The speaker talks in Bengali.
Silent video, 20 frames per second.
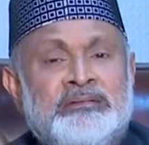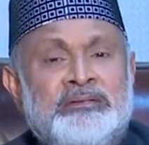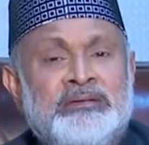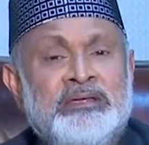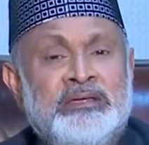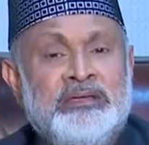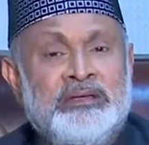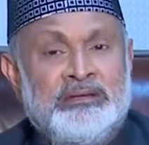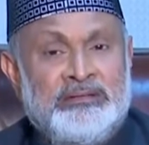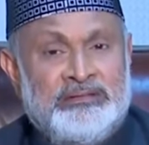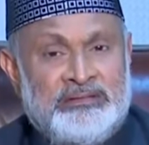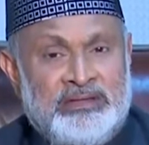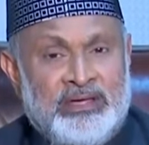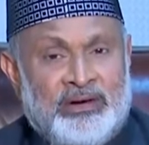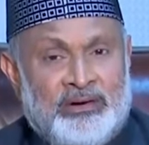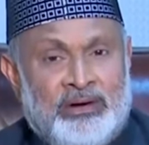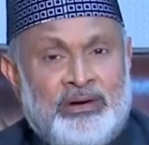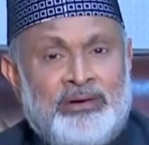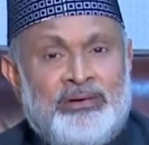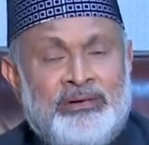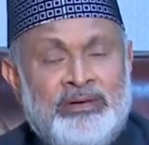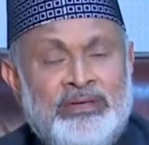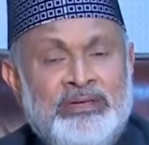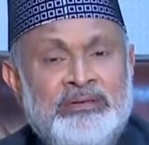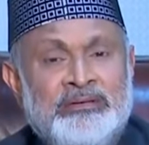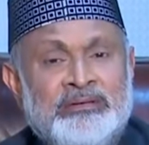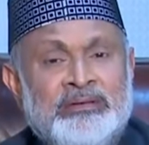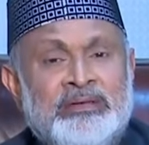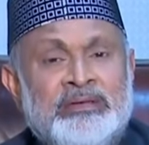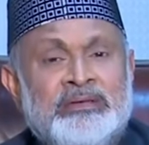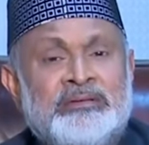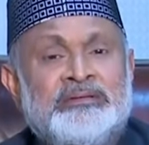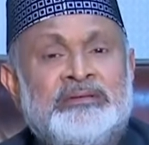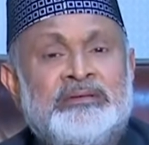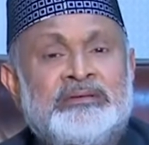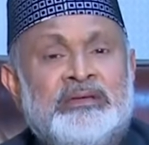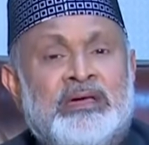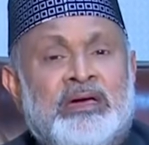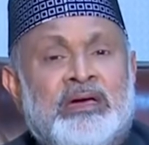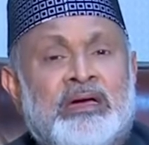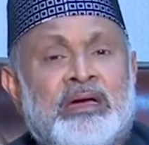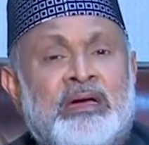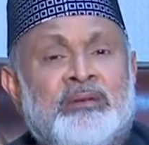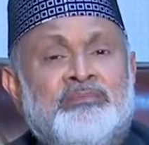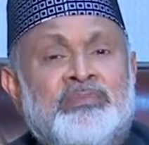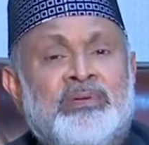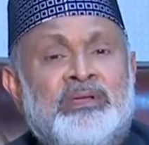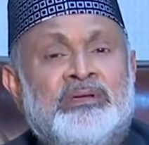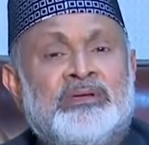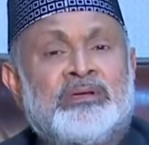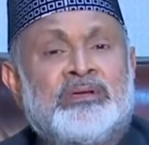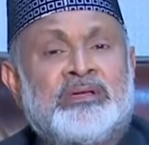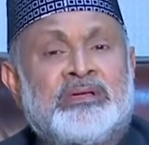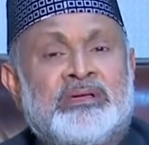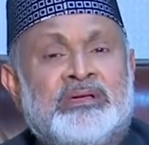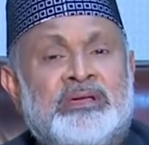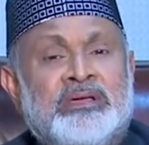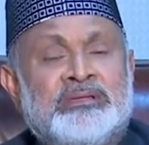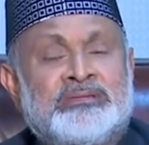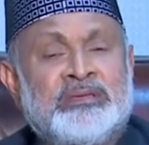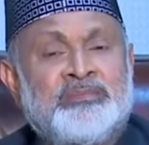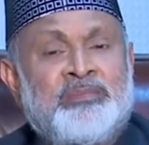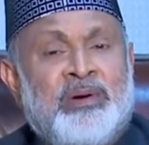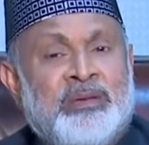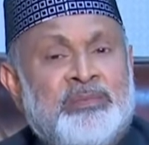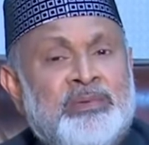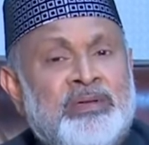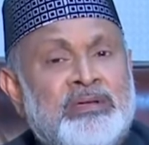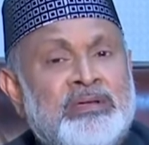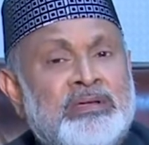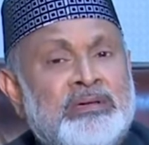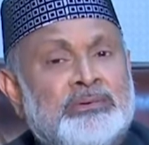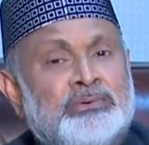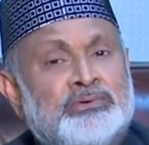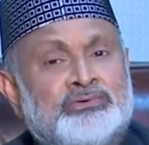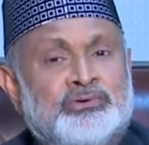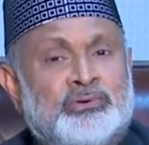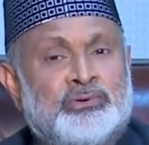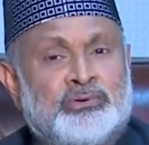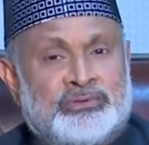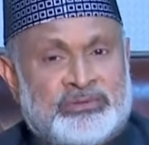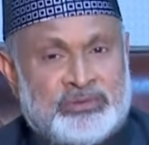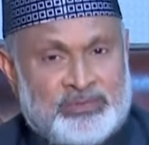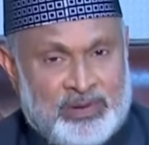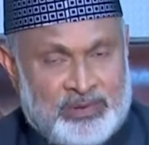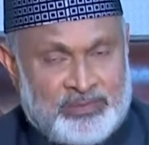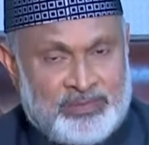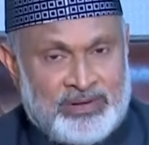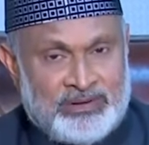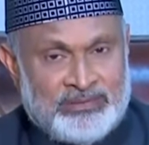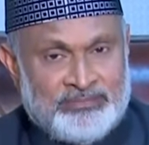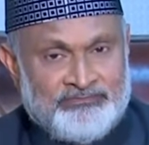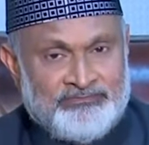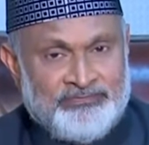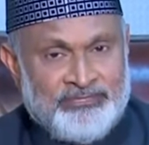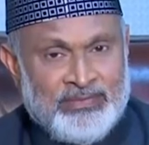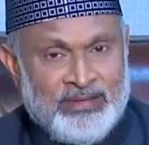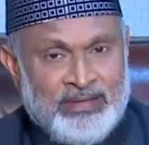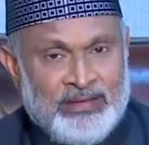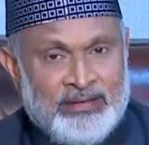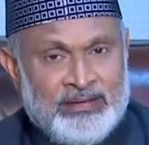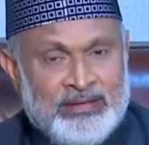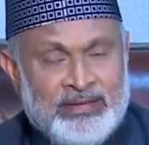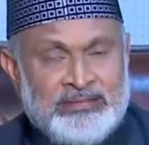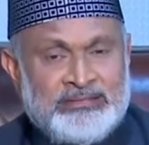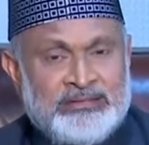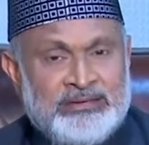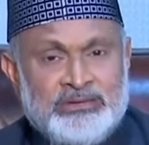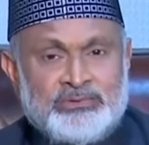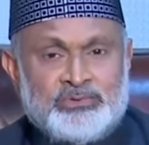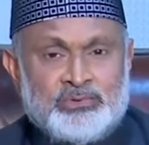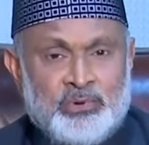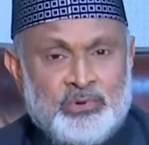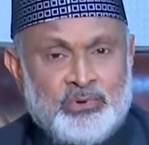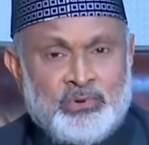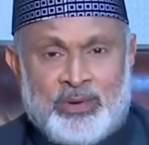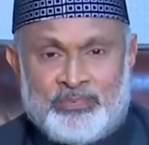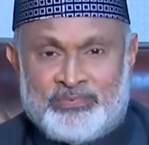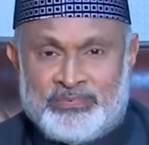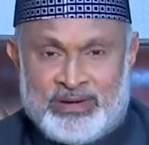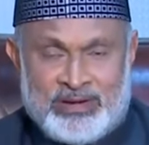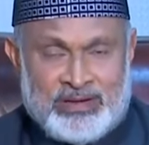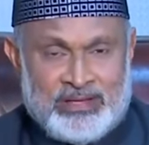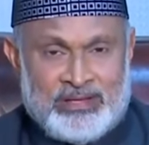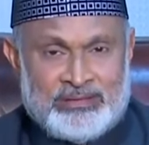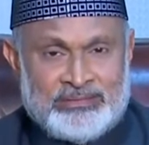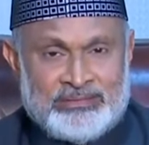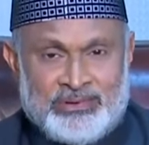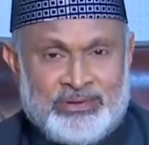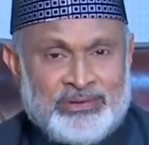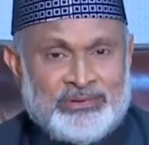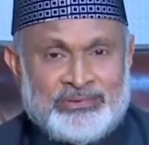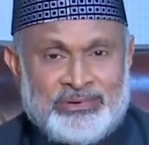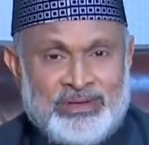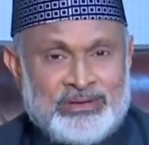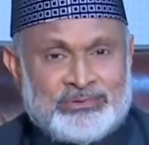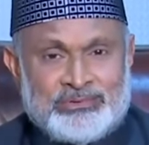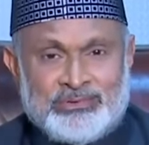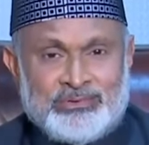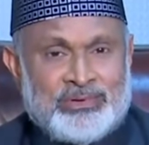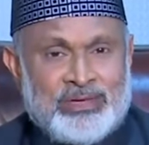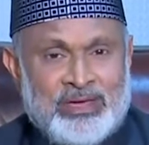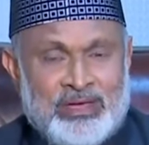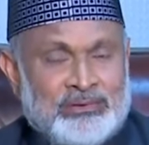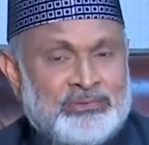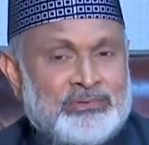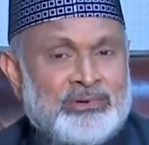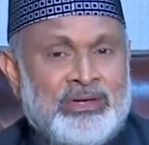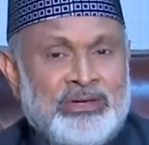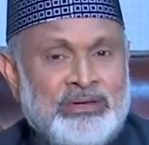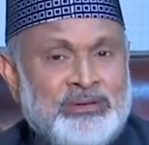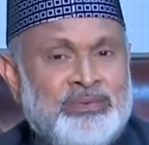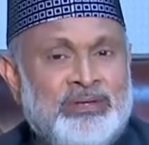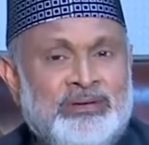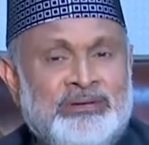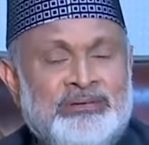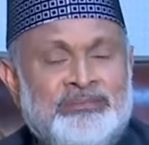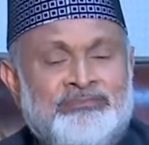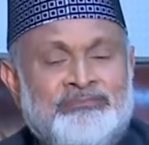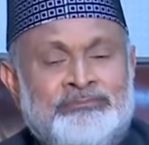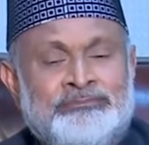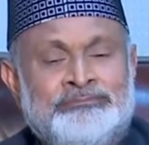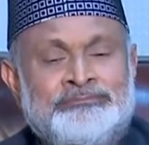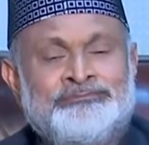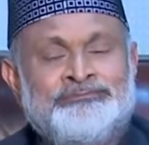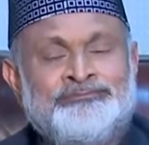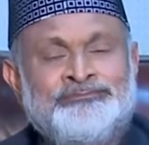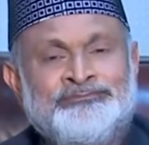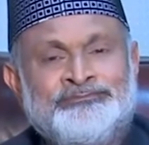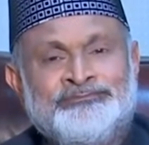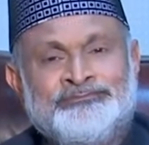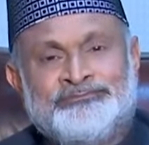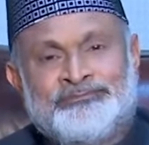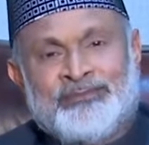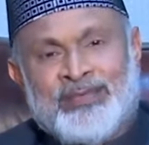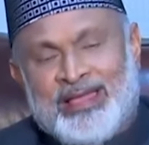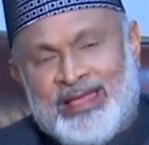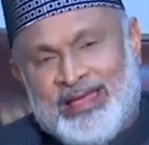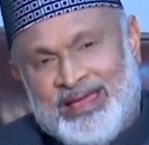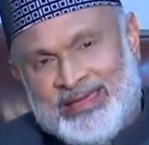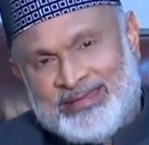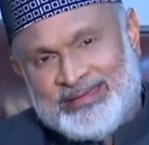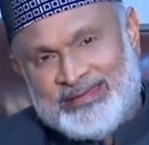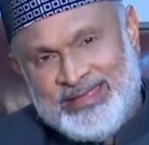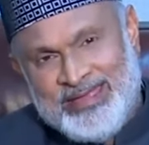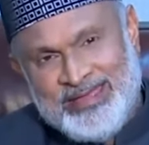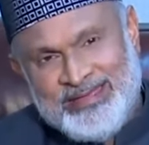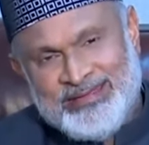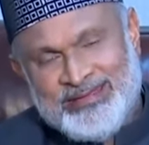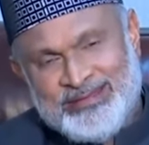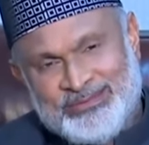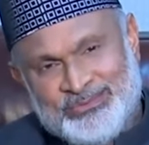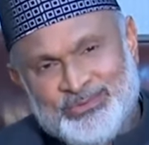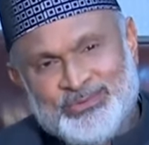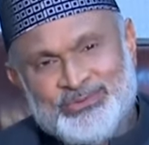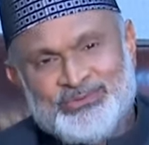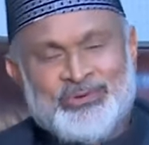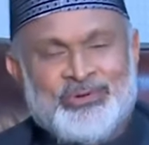নীল দেওয়া হয় সেটা আপনার খেতে পারবেন না গোসল করতে পারবেন না এই জিনিসগুলো আপনারা দয়া করে একটু খেয়াল করে নেবেন আর এই ঋতুর